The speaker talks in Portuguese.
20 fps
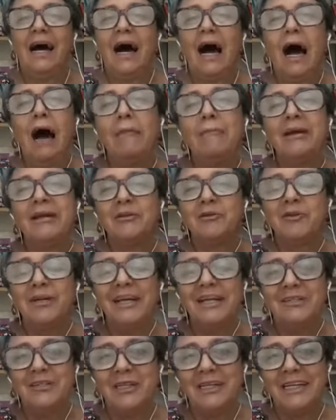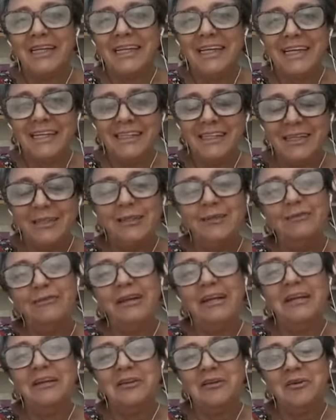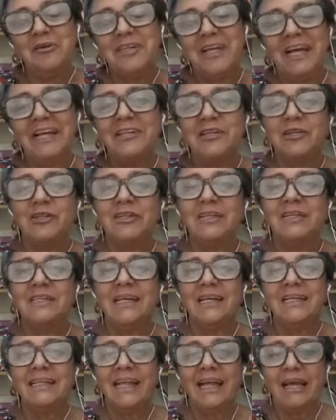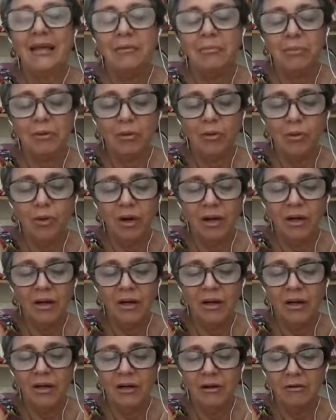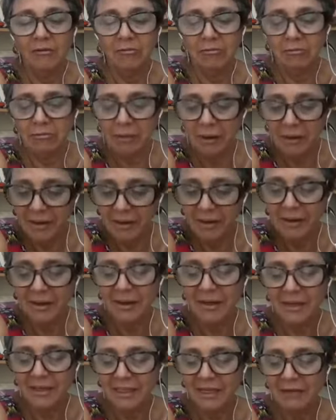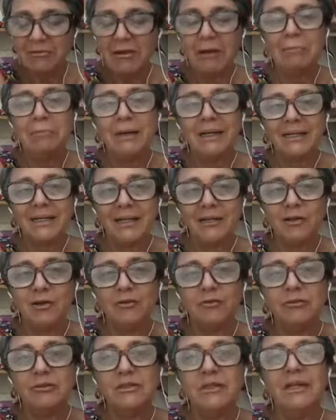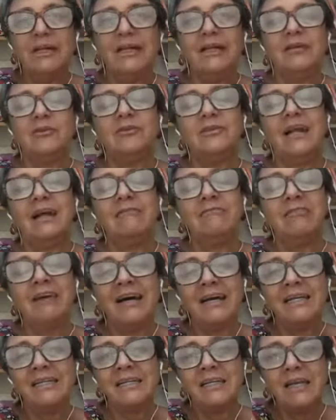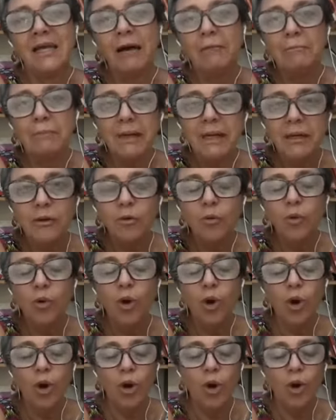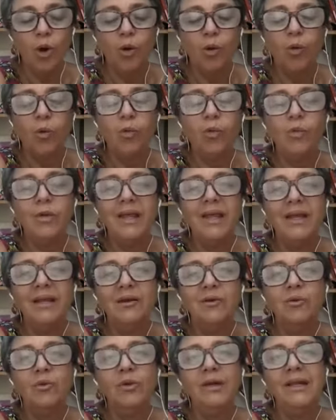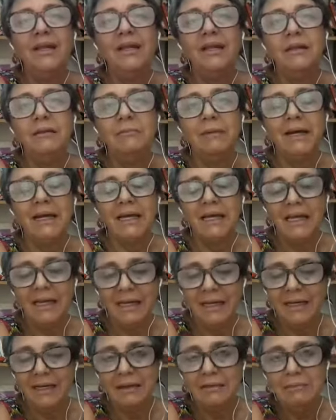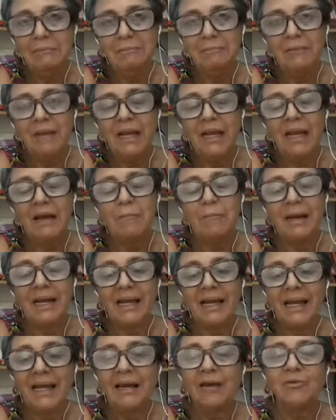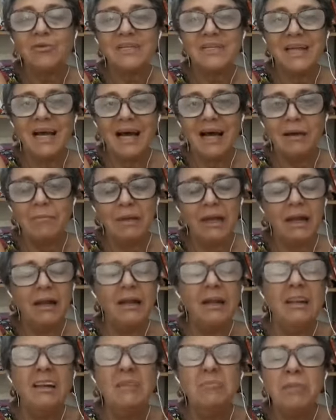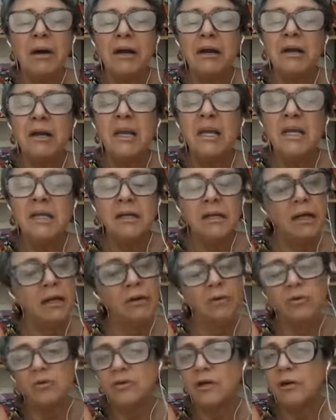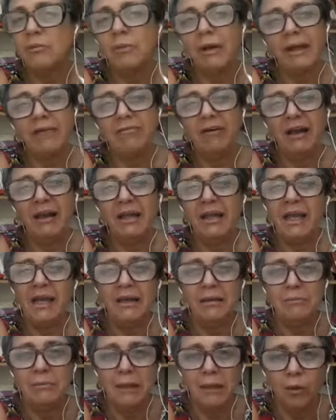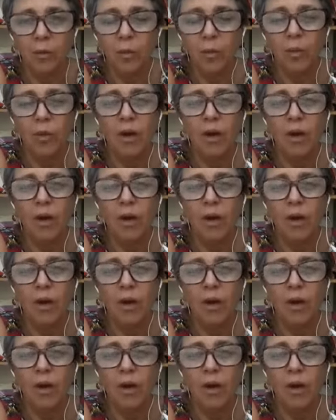A abertura de desfile do 7 de setembro é, é, teve a banda dos Fuzileiros Navais que abriu com o hino Lili Marlene. Para quem não sabe, é Lili Marlin, eu não sei como é que fala em alemão,